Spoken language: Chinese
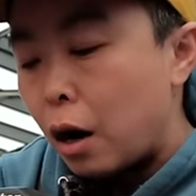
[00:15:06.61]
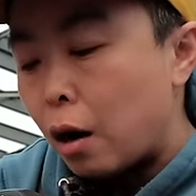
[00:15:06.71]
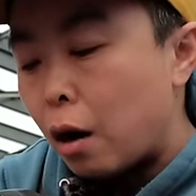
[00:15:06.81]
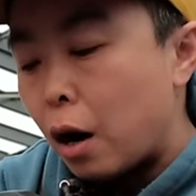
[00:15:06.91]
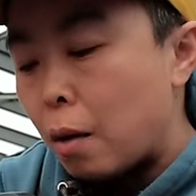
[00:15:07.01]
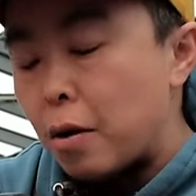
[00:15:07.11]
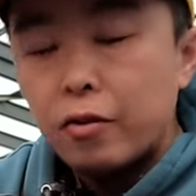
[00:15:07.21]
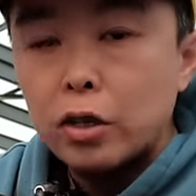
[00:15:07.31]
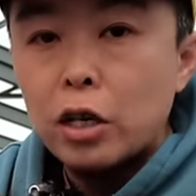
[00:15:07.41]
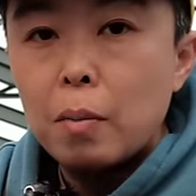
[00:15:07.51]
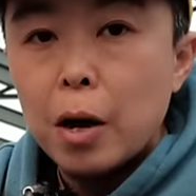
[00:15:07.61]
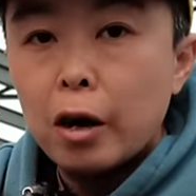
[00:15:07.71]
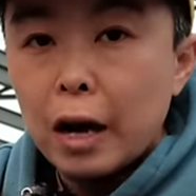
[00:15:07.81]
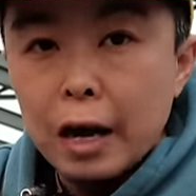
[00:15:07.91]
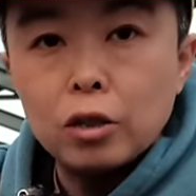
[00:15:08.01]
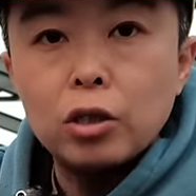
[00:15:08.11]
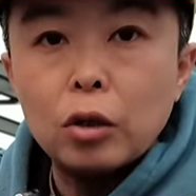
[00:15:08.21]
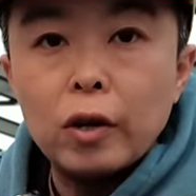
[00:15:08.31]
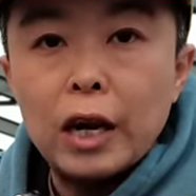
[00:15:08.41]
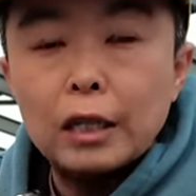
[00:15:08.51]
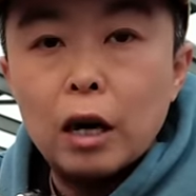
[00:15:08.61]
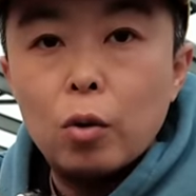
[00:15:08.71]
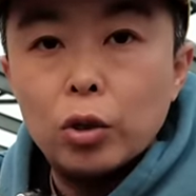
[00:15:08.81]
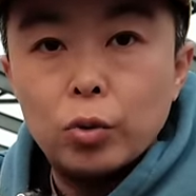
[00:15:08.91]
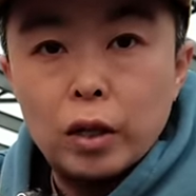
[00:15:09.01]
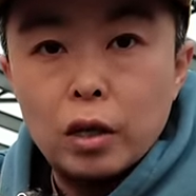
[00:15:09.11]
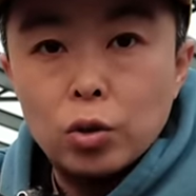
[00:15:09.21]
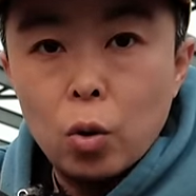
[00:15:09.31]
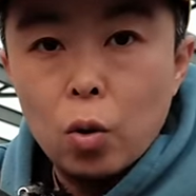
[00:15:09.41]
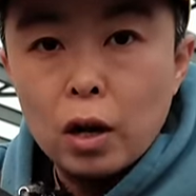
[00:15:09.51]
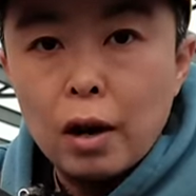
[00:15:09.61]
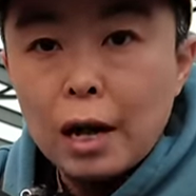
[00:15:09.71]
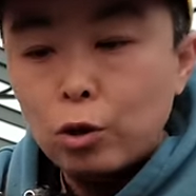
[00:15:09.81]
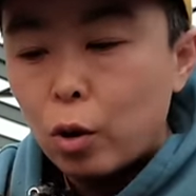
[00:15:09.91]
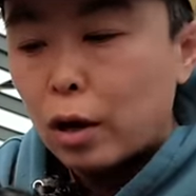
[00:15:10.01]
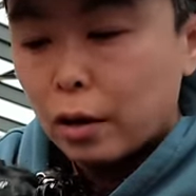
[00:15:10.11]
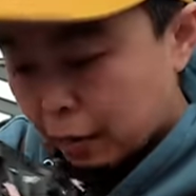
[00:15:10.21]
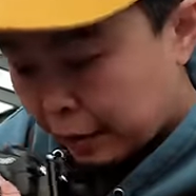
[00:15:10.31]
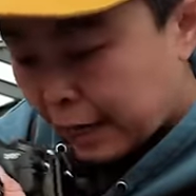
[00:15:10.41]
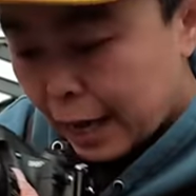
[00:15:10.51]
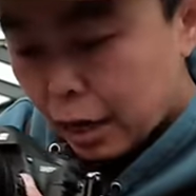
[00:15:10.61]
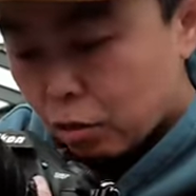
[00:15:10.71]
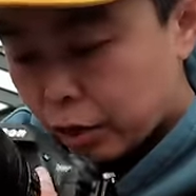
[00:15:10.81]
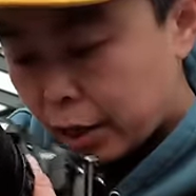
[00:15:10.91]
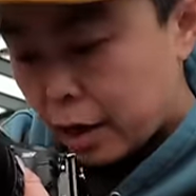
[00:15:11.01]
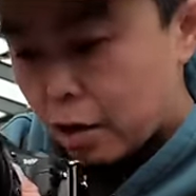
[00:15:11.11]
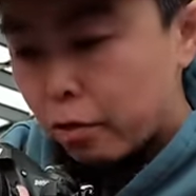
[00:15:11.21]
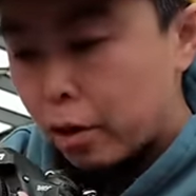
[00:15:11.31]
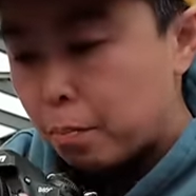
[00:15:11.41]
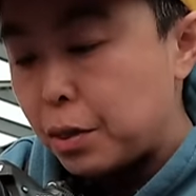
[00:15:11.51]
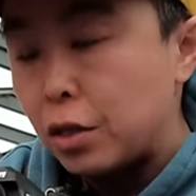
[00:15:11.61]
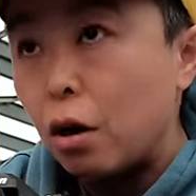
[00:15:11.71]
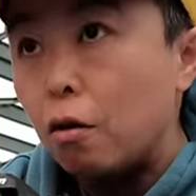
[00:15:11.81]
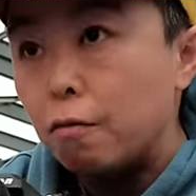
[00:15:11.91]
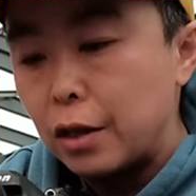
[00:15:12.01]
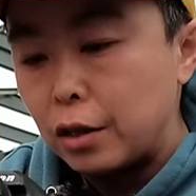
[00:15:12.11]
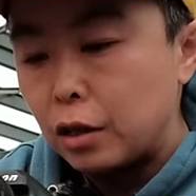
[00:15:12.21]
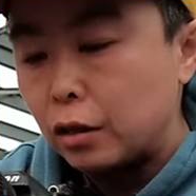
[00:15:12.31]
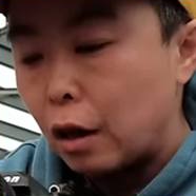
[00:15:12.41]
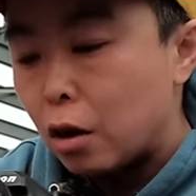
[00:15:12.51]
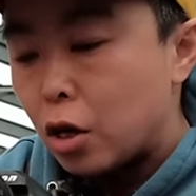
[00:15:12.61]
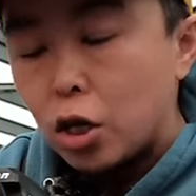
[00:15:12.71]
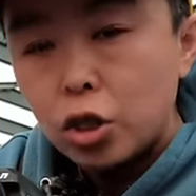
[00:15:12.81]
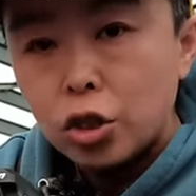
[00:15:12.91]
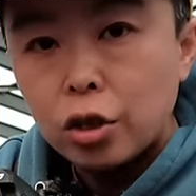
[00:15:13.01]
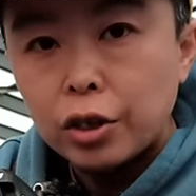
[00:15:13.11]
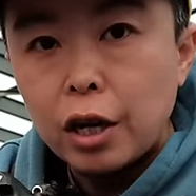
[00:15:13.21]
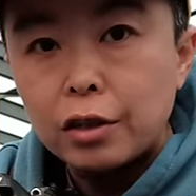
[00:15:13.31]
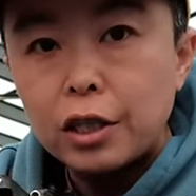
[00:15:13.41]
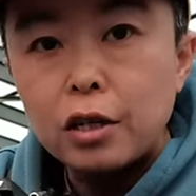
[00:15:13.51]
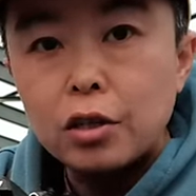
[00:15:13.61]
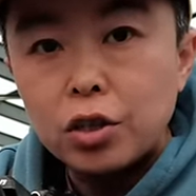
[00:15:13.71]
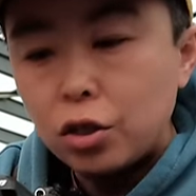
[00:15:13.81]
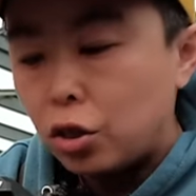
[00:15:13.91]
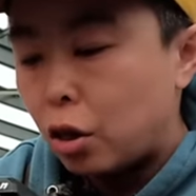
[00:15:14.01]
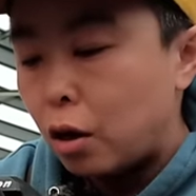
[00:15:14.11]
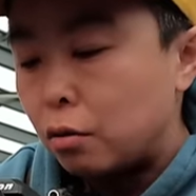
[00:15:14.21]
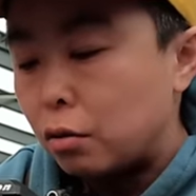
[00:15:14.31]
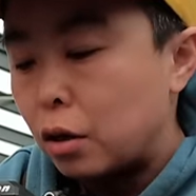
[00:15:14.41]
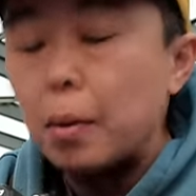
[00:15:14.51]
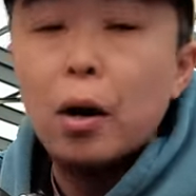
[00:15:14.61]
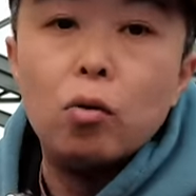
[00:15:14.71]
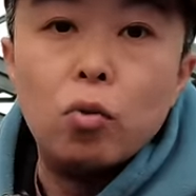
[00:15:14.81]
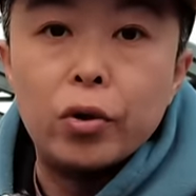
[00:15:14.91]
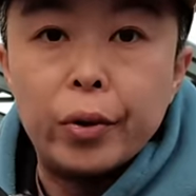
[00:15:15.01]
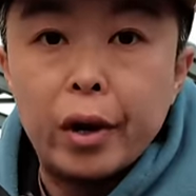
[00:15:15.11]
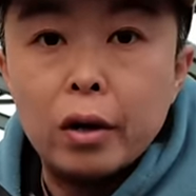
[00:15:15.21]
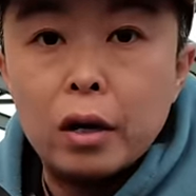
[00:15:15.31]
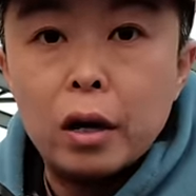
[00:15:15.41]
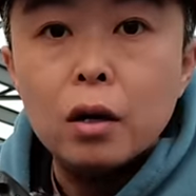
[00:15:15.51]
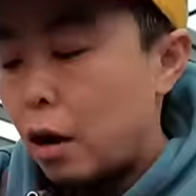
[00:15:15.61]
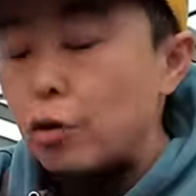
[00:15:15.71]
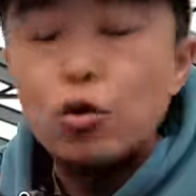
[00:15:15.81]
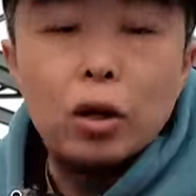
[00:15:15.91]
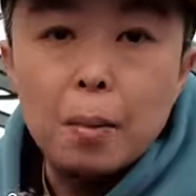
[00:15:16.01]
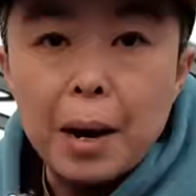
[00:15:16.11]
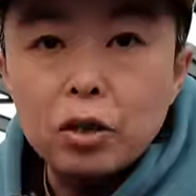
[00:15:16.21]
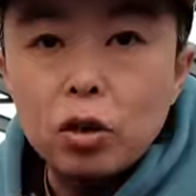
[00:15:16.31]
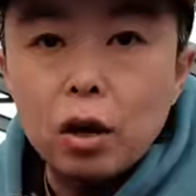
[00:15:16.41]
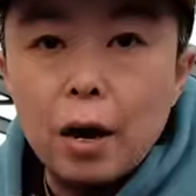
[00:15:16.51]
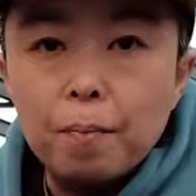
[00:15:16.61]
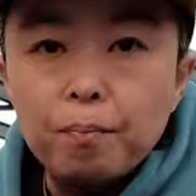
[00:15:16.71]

和二百分之一秒，哎，相对来讲，我觉得就更安全了。再加上我现在有一个比较稳定的支撑相机的姿势，那么我就可以安全的拍摄了。